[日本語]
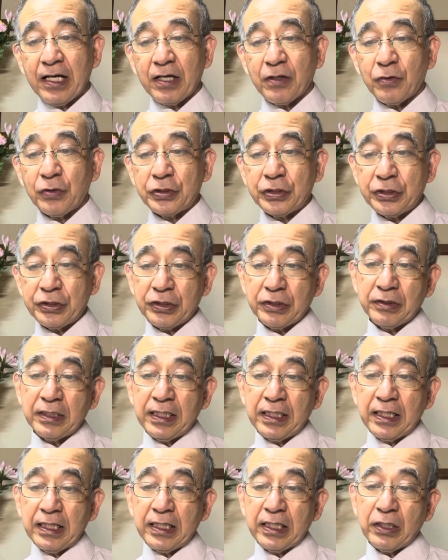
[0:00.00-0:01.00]
ご主人、
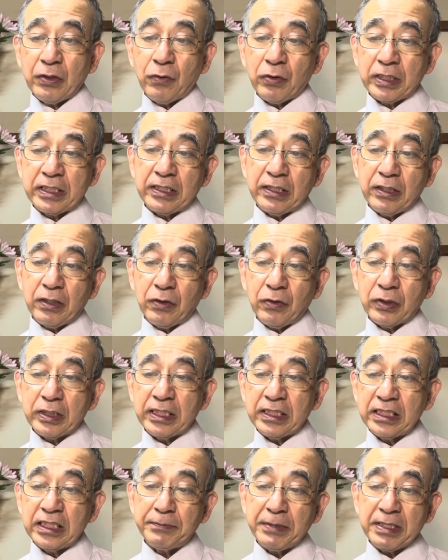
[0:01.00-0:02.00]
お気お
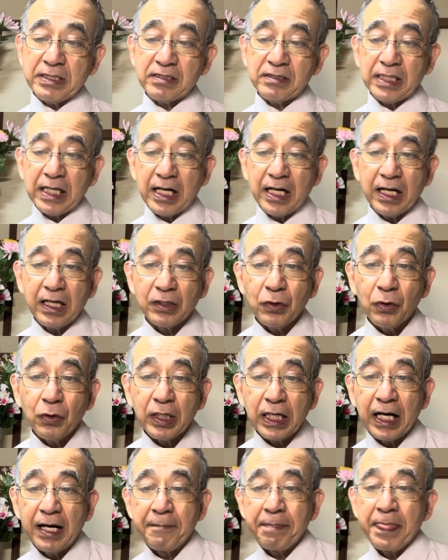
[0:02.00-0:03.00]
気に召すならどう
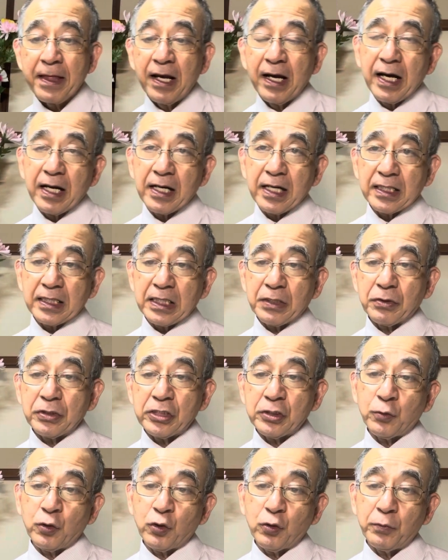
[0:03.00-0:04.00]
か、あなたの
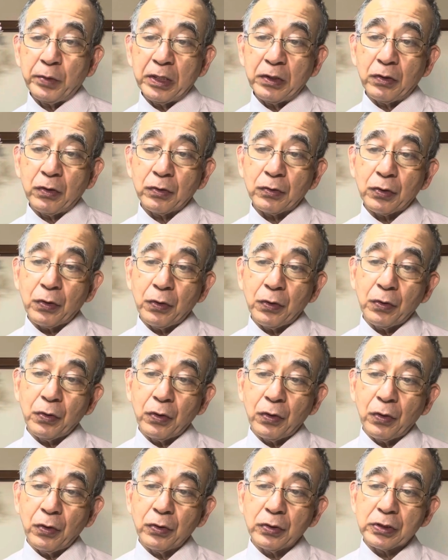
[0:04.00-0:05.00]
しもべのところ
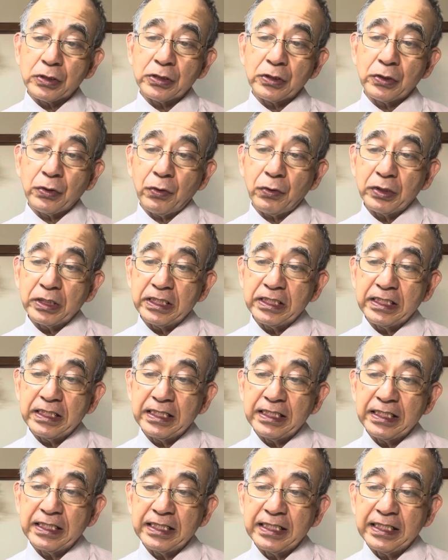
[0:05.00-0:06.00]
を素通
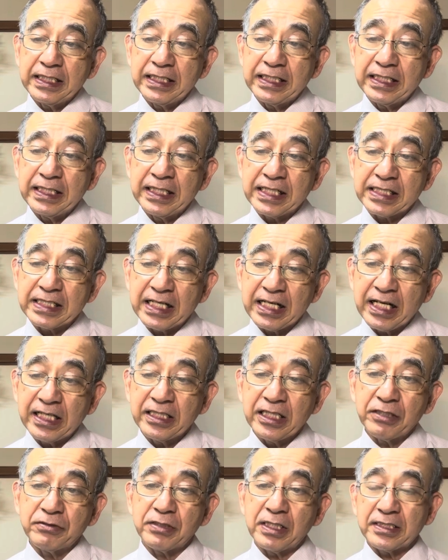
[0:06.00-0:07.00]
りなさない
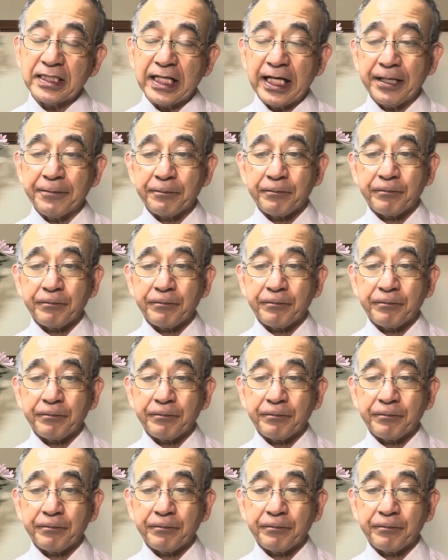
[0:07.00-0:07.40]
でください。